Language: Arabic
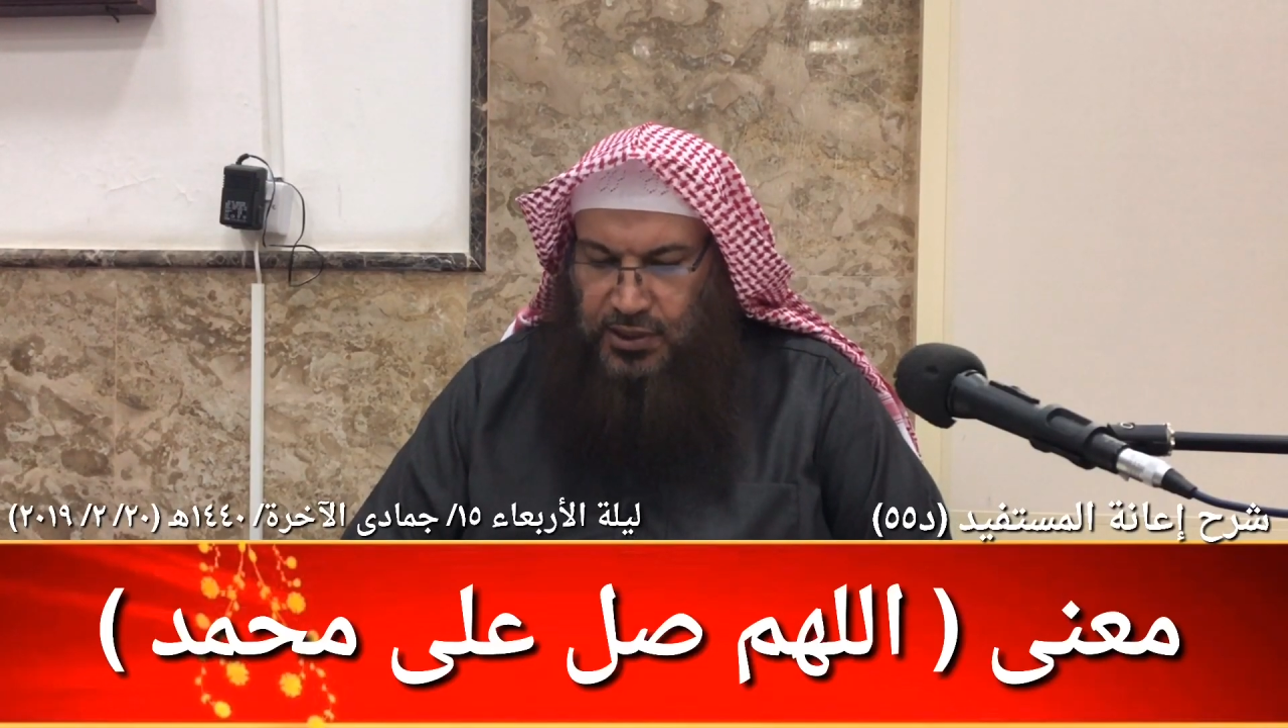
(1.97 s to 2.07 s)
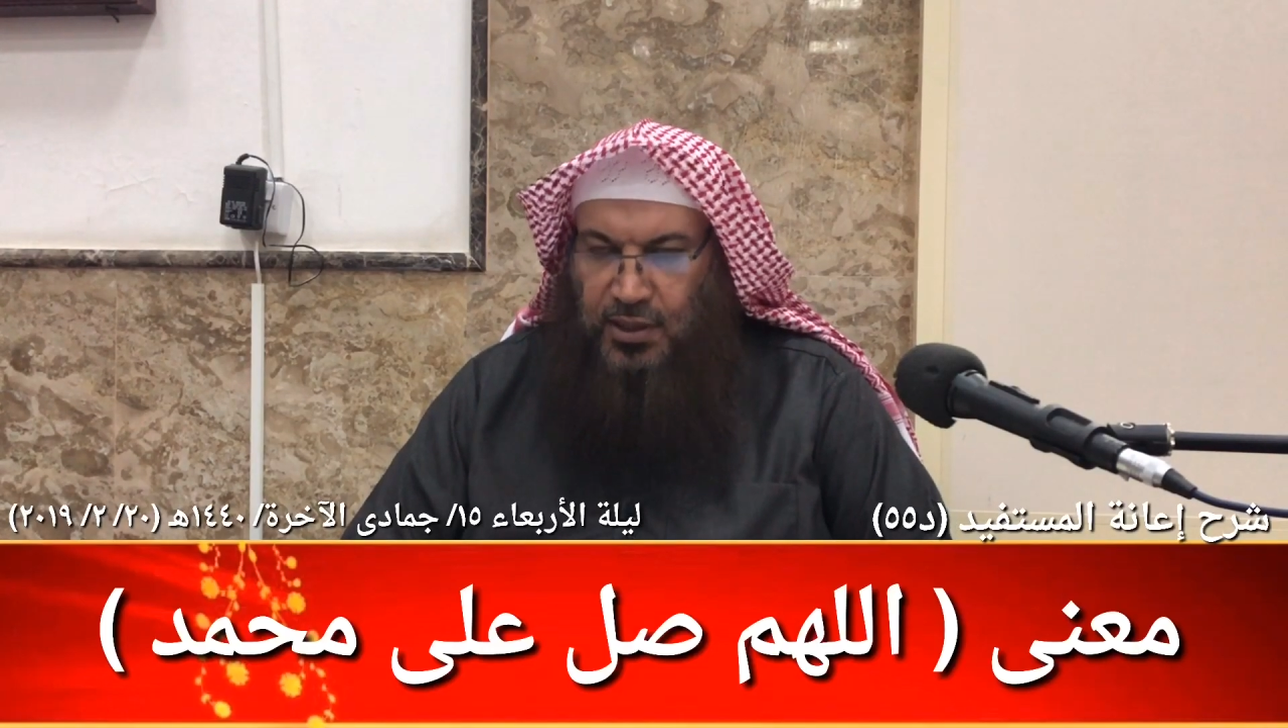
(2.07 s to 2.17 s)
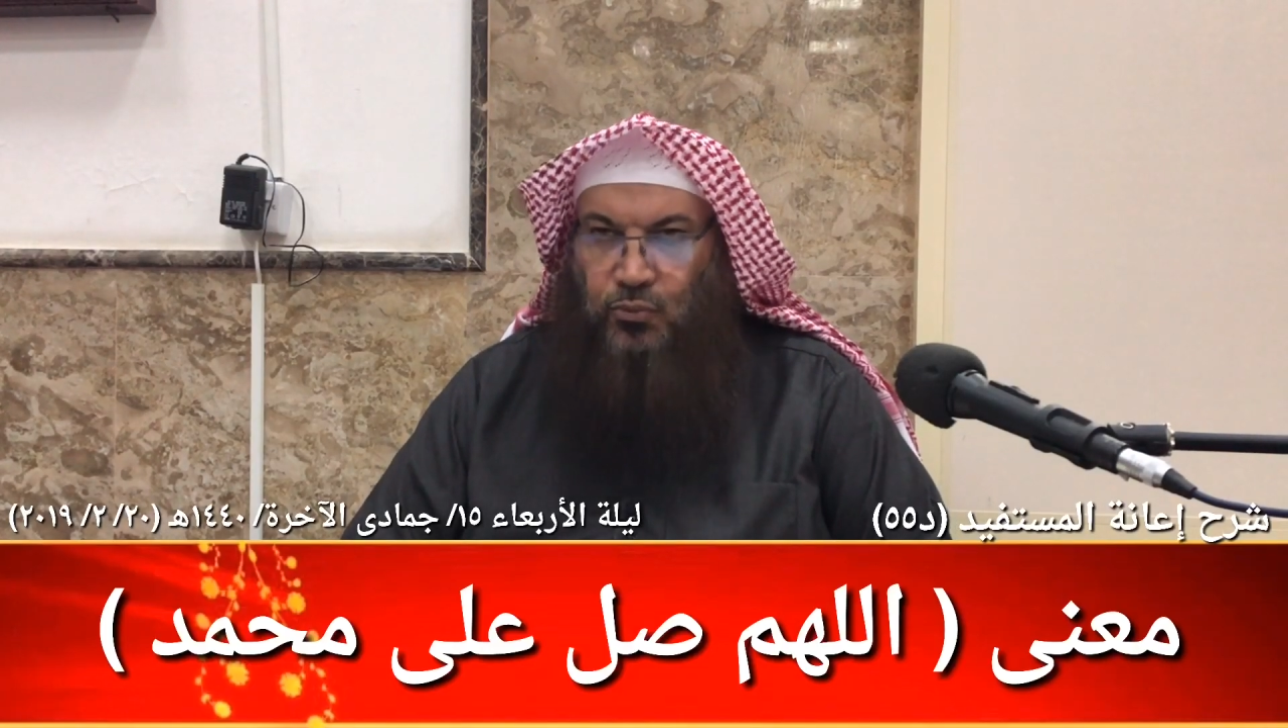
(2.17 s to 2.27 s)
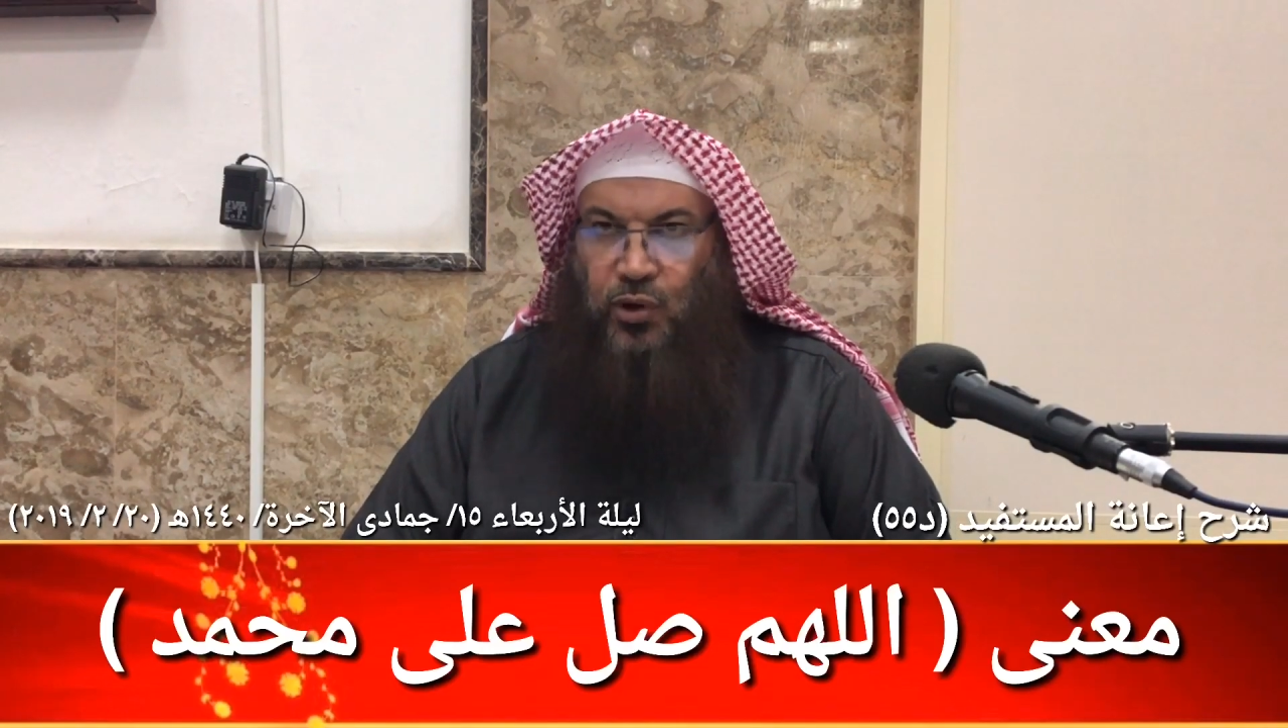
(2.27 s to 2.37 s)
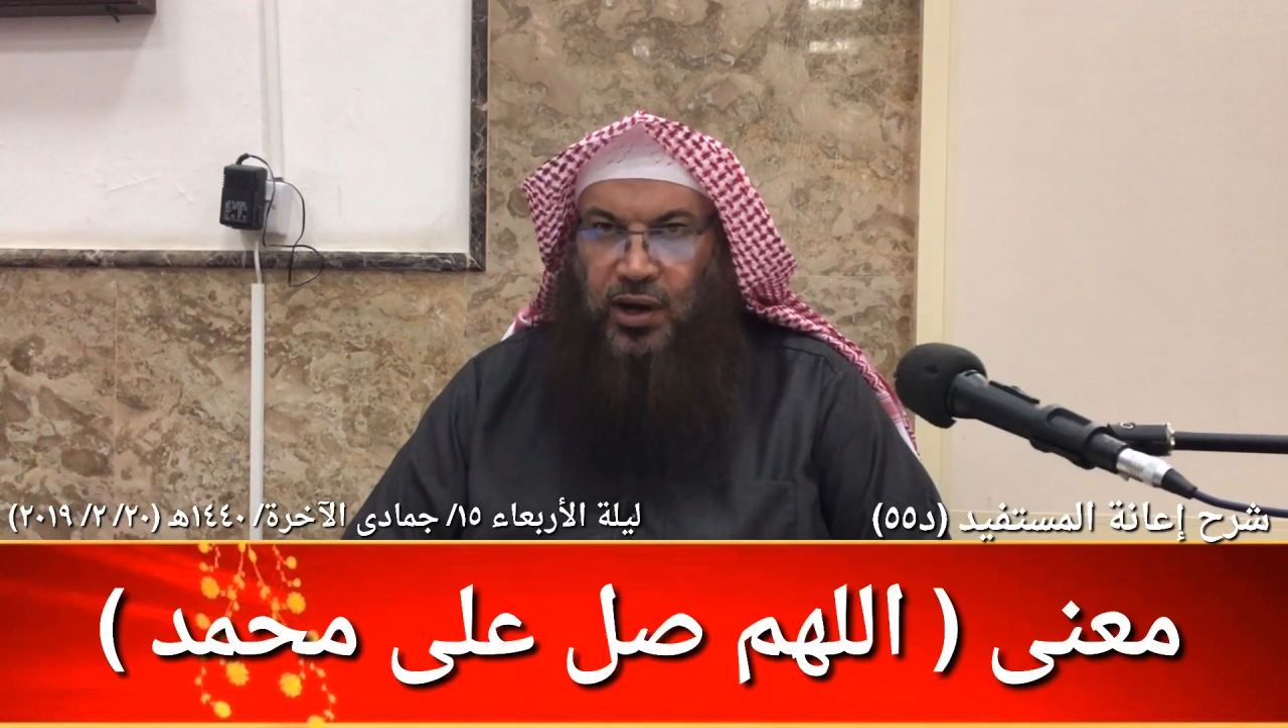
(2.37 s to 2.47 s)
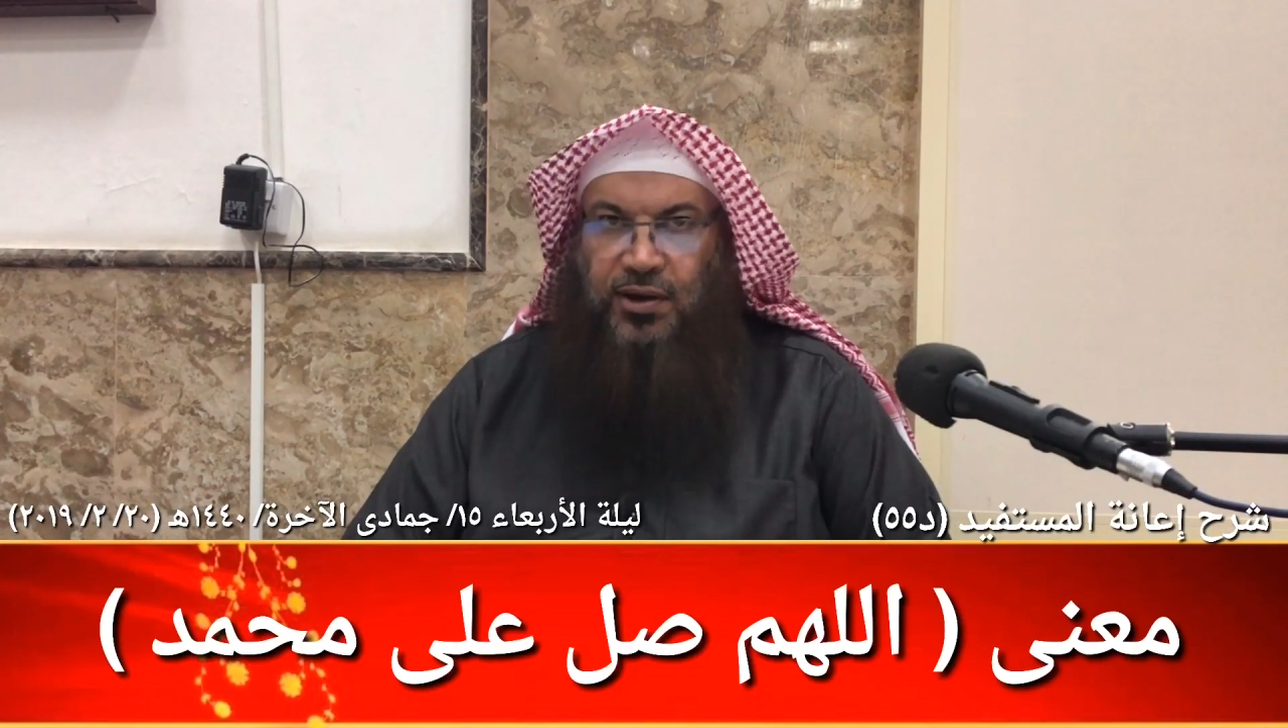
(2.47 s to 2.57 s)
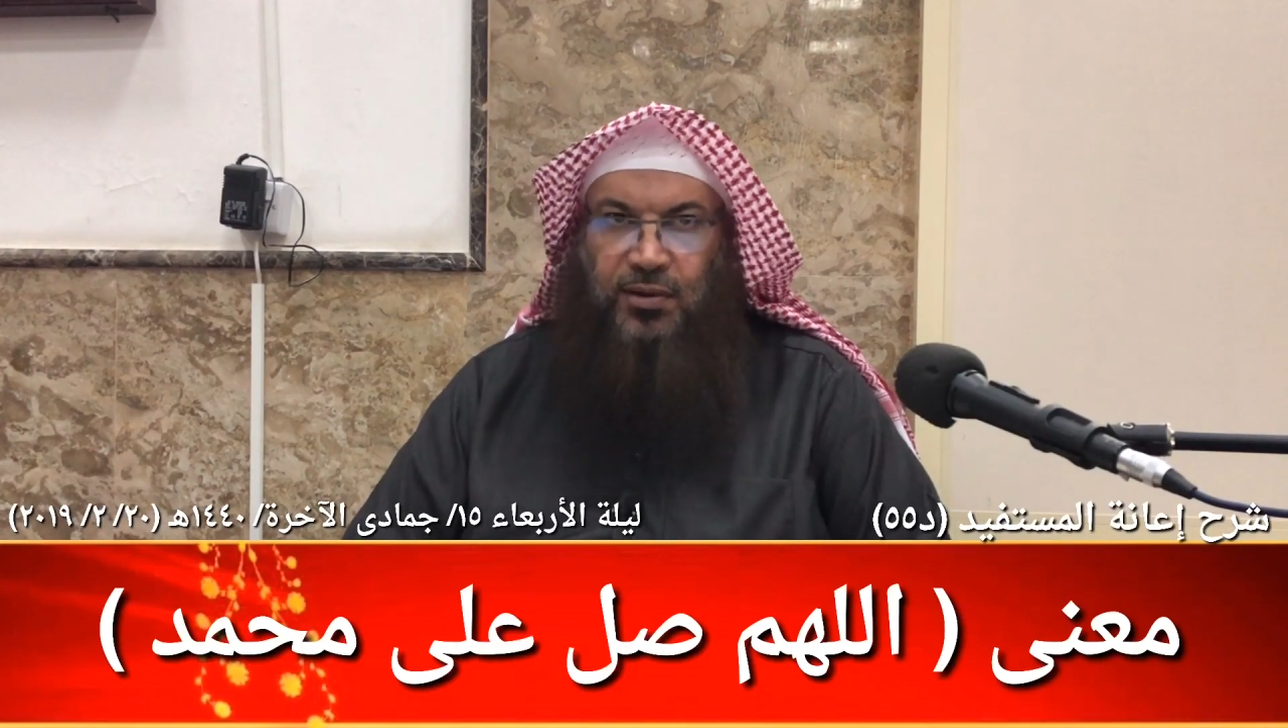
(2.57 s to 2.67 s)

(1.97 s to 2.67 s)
وسلم وغير